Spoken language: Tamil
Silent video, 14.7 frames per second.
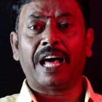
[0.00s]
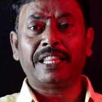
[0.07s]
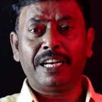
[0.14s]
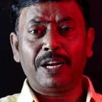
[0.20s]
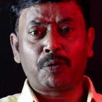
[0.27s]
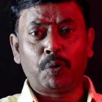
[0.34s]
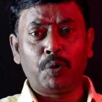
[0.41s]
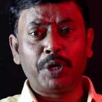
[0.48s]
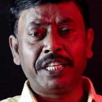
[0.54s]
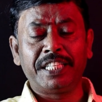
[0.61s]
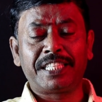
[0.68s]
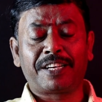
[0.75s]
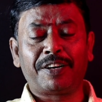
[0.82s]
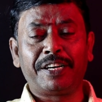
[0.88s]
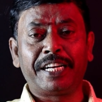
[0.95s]
அதெல்லாம் கூடிய
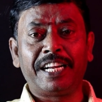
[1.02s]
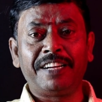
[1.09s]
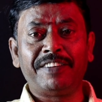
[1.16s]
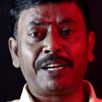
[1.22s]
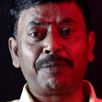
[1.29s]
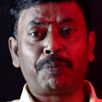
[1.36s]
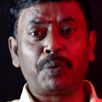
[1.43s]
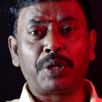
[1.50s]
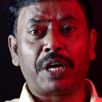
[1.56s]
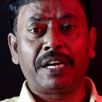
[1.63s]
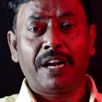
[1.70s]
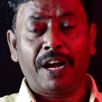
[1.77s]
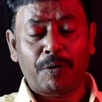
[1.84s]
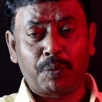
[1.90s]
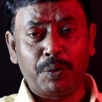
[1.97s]
சீக்கிரம் நிறைவேற
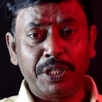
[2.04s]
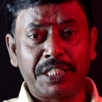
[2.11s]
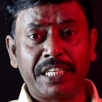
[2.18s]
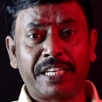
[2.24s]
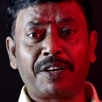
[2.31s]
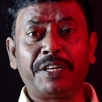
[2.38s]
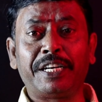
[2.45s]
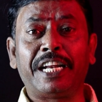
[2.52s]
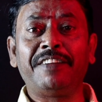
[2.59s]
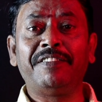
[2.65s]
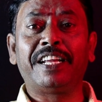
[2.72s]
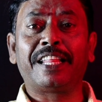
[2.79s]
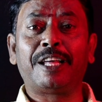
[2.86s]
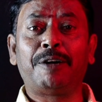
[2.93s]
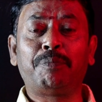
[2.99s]
போகுதான்னா கூடிய சீக்கிரம்
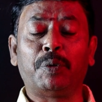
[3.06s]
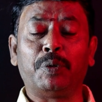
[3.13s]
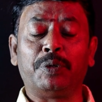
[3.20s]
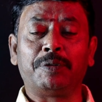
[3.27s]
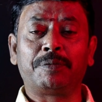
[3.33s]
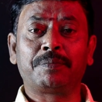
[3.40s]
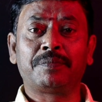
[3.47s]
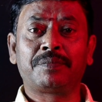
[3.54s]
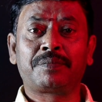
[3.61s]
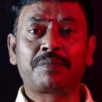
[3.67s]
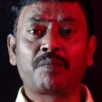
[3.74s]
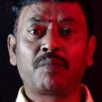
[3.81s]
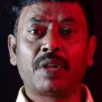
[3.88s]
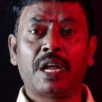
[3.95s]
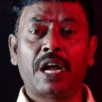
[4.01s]
நிறைவேற தான் போகுது
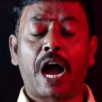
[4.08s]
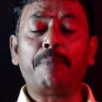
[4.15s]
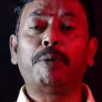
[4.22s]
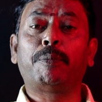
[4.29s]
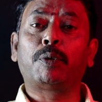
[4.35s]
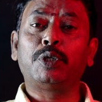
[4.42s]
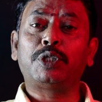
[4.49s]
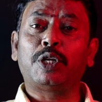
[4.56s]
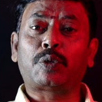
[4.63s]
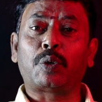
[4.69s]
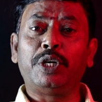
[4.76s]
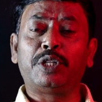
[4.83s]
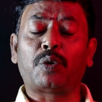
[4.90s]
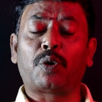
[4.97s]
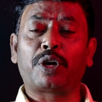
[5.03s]
அப்போ புதுசாக
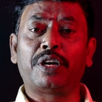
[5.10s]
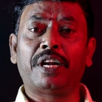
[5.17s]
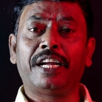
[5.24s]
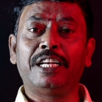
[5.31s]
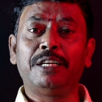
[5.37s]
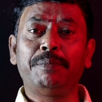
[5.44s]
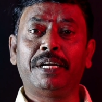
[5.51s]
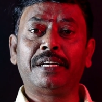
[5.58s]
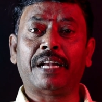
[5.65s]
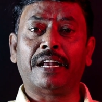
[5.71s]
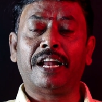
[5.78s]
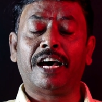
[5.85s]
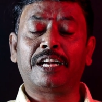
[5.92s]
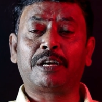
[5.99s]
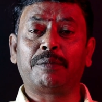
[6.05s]
தொழில் தொடங்கினா இனிமேல்
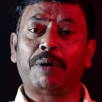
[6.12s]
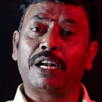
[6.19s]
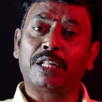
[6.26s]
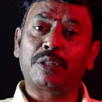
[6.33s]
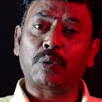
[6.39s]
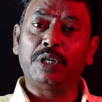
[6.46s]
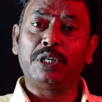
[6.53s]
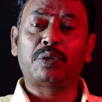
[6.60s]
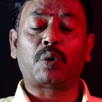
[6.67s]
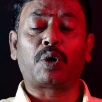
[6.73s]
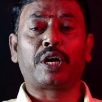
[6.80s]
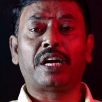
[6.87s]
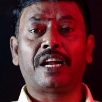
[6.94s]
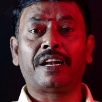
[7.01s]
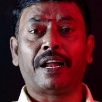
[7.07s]
நல்லா இருக்குமானா தொழில்
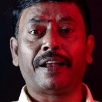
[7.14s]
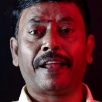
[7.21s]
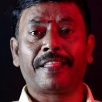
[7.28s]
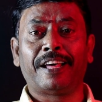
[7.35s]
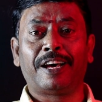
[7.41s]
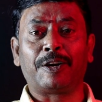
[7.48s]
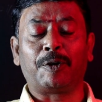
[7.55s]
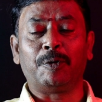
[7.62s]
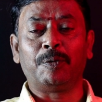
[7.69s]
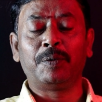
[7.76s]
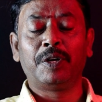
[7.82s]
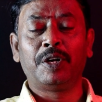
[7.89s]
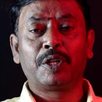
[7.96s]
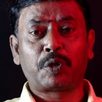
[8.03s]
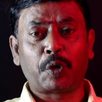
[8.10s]
தொடங்கினா நல்லா தான் இருக்கும்
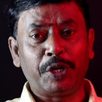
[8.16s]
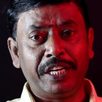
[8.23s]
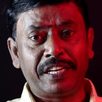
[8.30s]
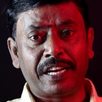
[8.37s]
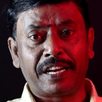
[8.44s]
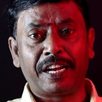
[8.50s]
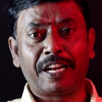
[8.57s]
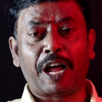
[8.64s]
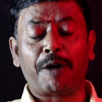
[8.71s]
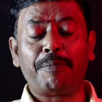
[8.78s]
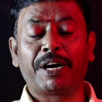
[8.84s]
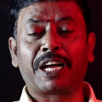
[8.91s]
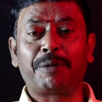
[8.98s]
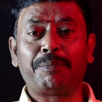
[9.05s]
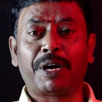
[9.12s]
தொழில் நல்ல
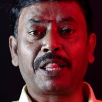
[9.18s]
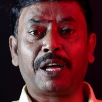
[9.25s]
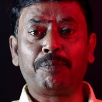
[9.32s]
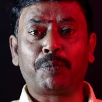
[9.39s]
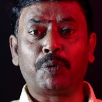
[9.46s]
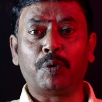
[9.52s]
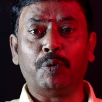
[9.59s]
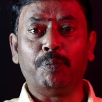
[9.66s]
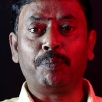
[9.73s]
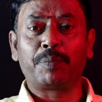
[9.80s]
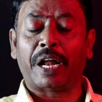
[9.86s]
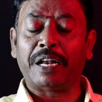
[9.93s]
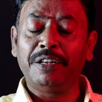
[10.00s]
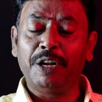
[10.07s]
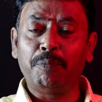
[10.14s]
லாபகரமாக தான் போகும்
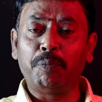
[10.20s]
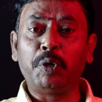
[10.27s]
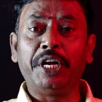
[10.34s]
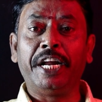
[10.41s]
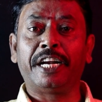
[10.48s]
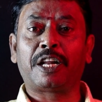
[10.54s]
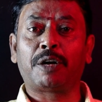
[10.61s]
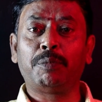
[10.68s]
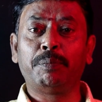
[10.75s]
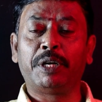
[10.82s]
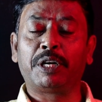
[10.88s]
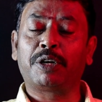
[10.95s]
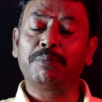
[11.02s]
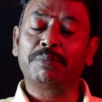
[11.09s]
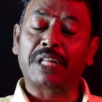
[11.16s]
நல்ல முன்னேற்றமும்
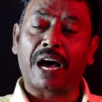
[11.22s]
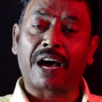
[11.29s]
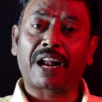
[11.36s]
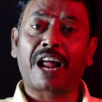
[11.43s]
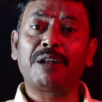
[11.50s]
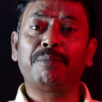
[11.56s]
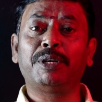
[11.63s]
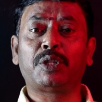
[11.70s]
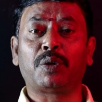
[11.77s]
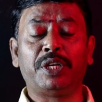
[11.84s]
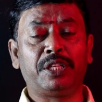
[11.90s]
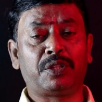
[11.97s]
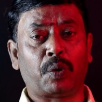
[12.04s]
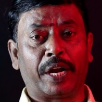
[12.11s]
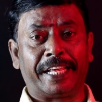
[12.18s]
இருக்கும் தாராளமாக
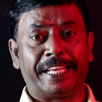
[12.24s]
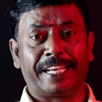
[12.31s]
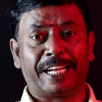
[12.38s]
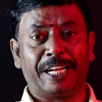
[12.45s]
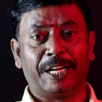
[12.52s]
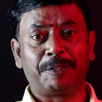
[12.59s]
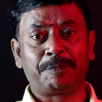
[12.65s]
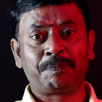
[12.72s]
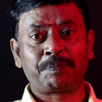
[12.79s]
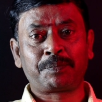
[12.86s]
தொழில் தொடங்கிக்கங்க